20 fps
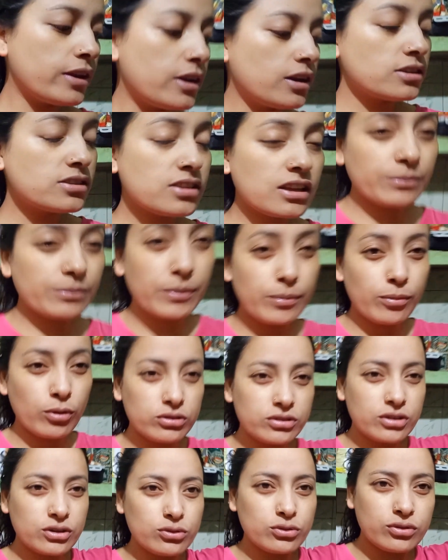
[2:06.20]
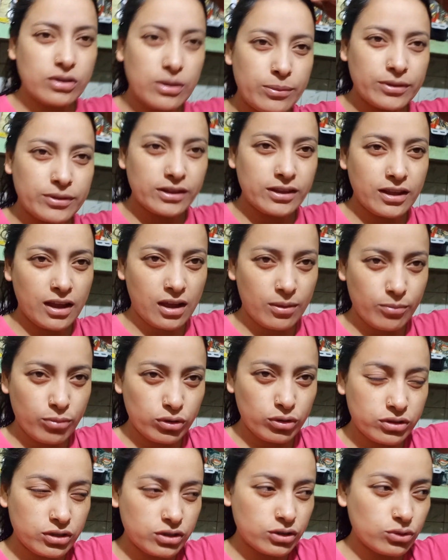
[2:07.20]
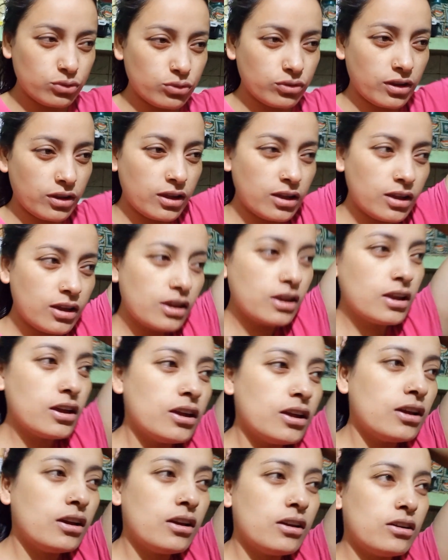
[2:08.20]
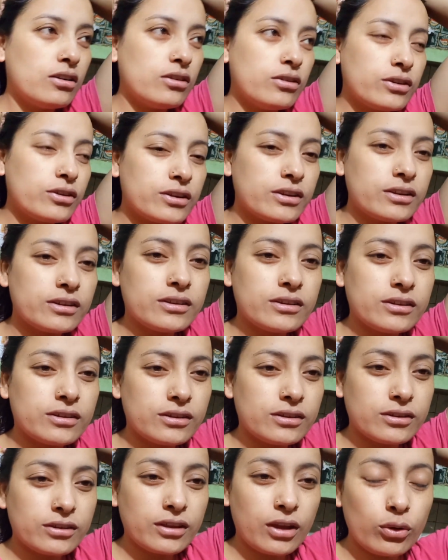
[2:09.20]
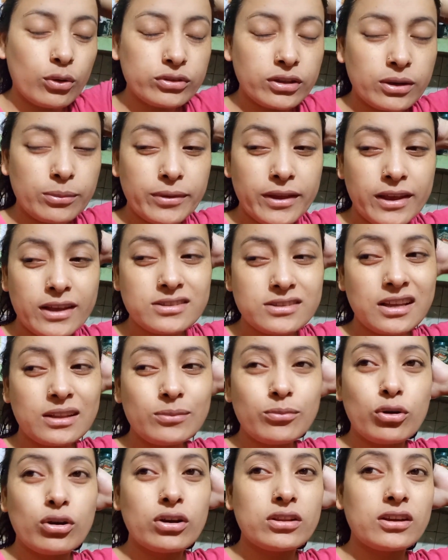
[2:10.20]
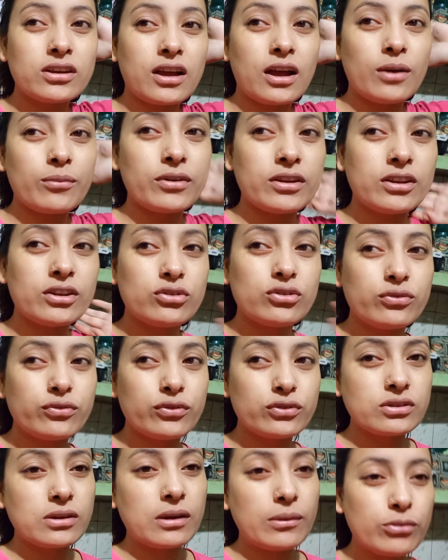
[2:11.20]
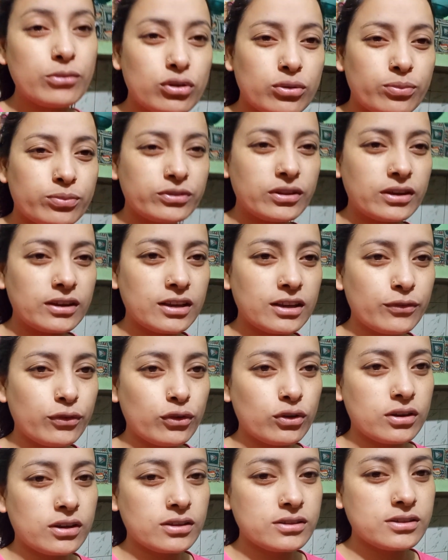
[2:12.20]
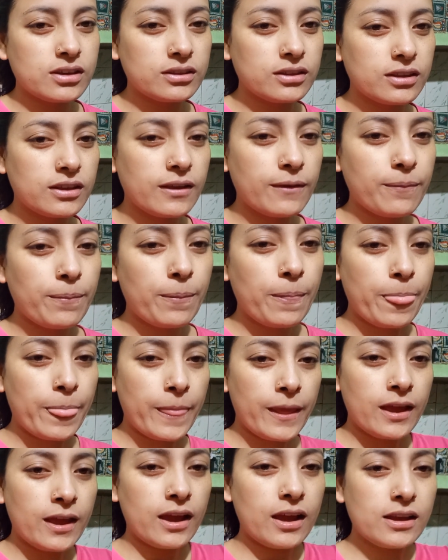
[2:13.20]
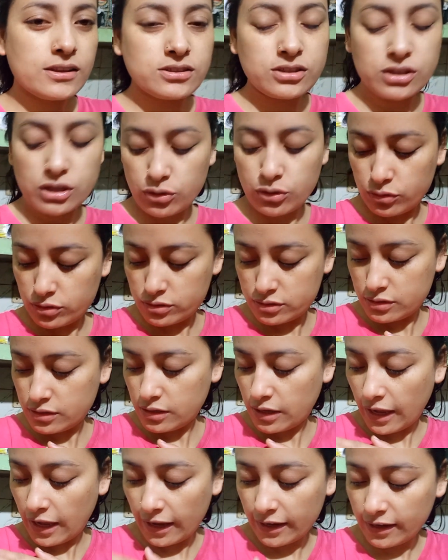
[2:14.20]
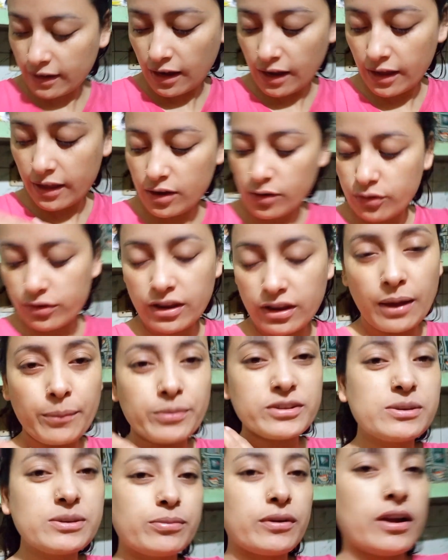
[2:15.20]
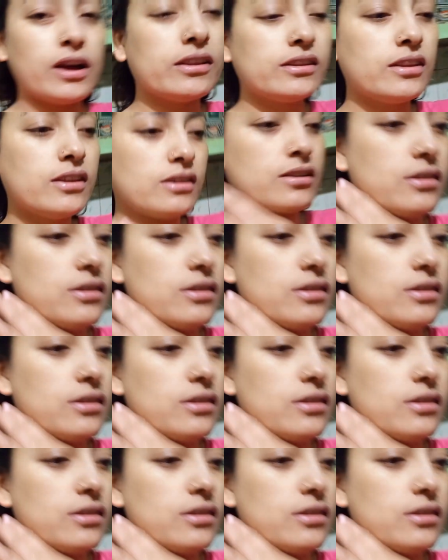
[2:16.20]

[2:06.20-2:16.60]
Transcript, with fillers: ना सर पे बहुत दर्द हो रहा है मतलब यहाँ बहुत दर्द हो रहा है और क्या होता है ना मैं एक साथ बहुत ज़्यादा काम कर लेती हूँ फिर उसके बाद मेरे को तकलीफ होने लग जाती है ऐसे देखो इसने एग खाया और यहाँ पर चिपका दिया